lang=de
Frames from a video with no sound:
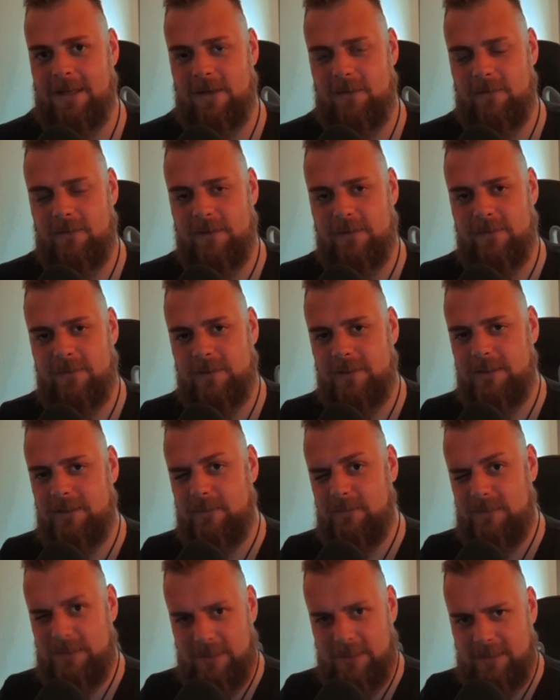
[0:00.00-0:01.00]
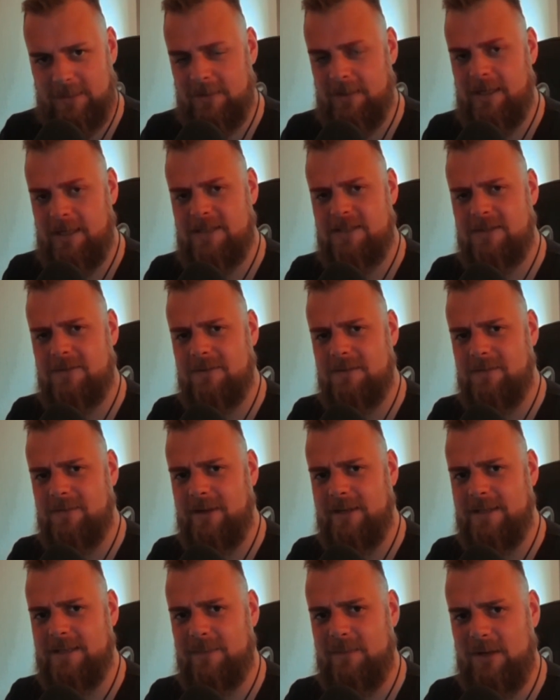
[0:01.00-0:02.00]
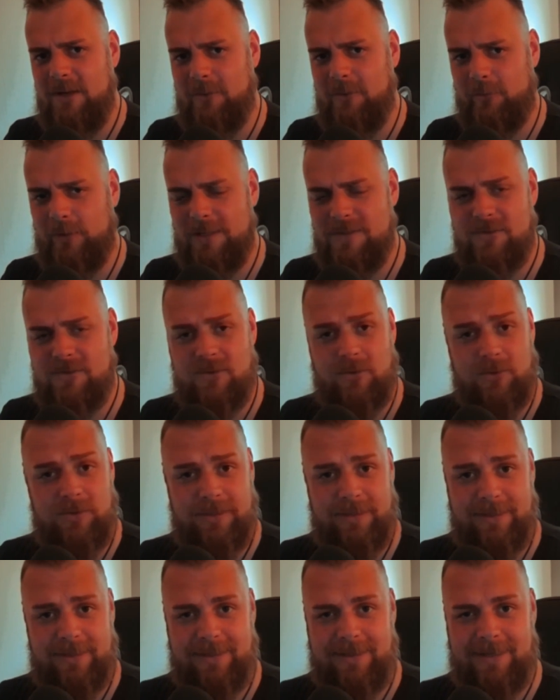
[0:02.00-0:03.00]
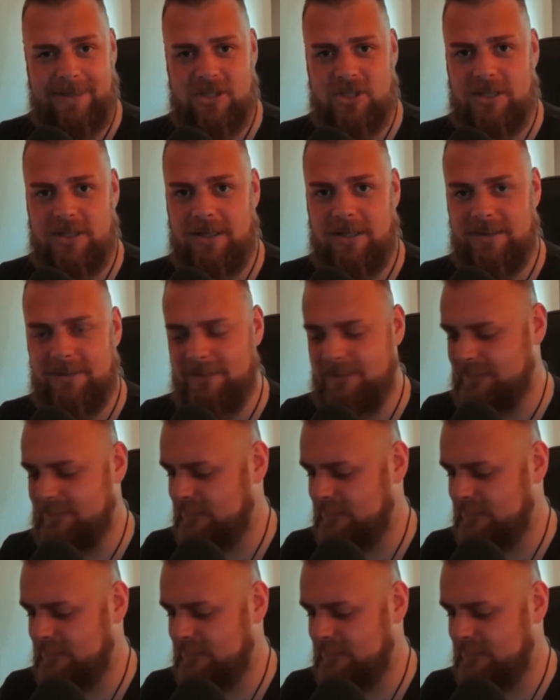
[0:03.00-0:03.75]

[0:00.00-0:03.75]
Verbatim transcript: Vielen, vielen lieben Dank. Lasst uns weitermachen und lasst uns auch direkt reinstarten in die